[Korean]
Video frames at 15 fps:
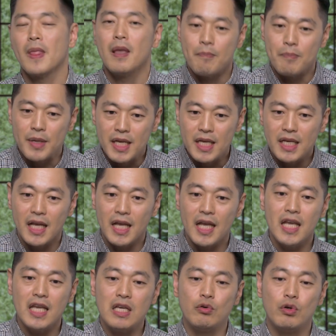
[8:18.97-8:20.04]

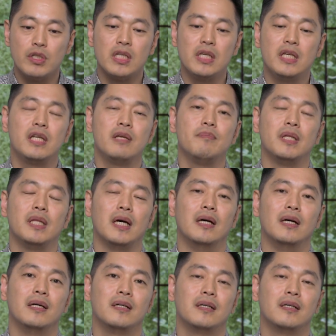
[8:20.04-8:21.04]
미래에 이루어질 일입니다.